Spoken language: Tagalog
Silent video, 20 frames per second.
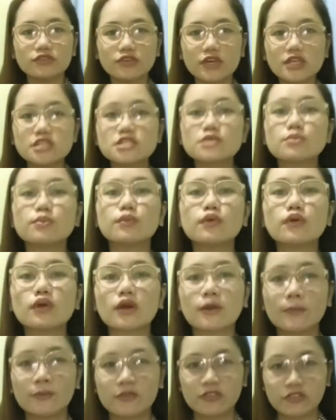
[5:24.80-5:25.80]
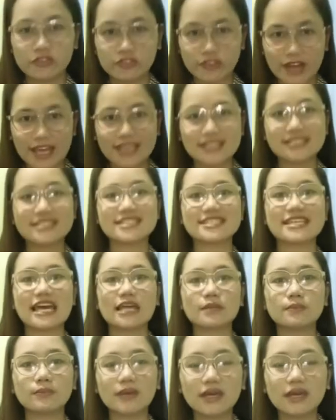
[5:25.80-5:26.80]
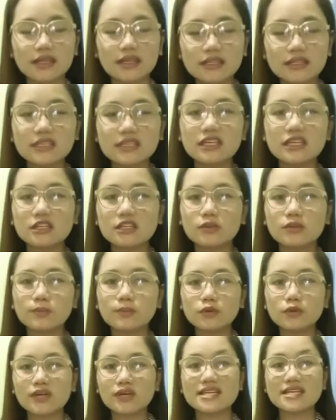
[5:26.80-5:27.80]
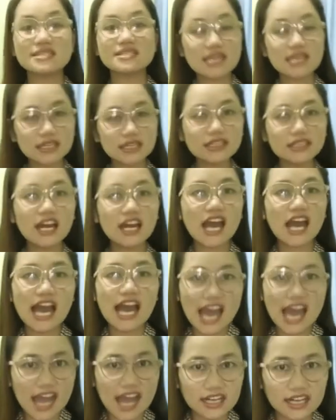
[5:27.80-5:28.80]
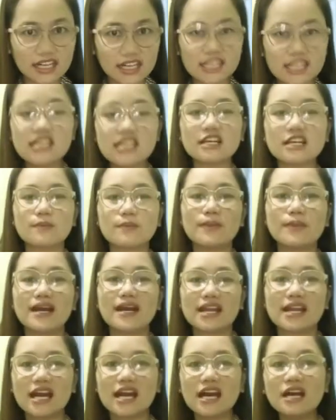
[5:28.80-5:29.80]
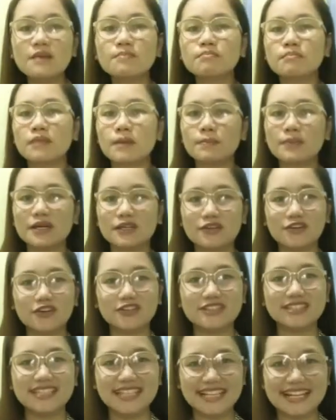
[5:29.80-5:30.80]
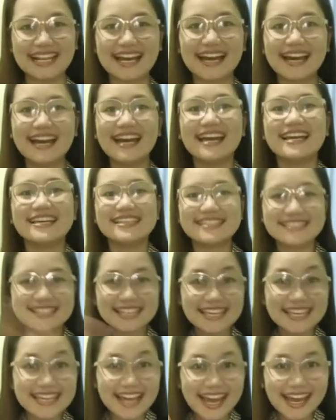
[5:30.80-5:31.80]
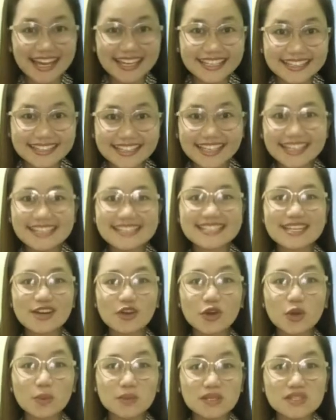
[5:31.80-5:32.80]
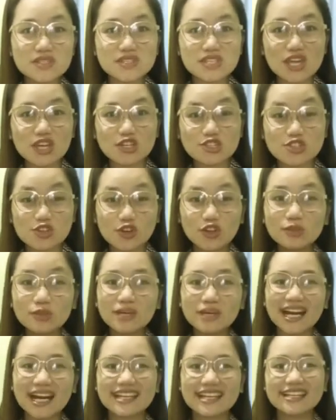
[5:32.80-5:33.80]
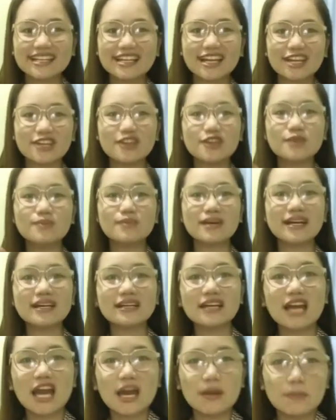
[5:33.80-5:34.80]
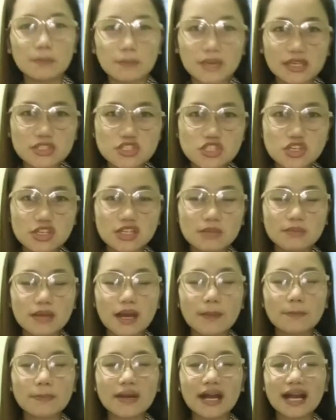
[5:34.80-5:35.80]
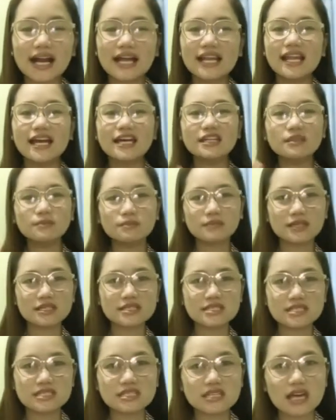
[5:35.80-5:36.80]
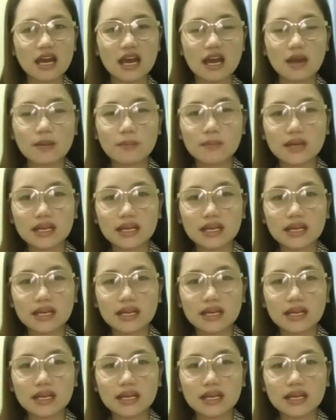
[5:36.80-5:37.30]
Facebook friends. At pwede din nyo pong isend ang link para mapanood nila. Say hi din sa comment section. Maari kayong mag-mention ng mga pangalan, mag, ah,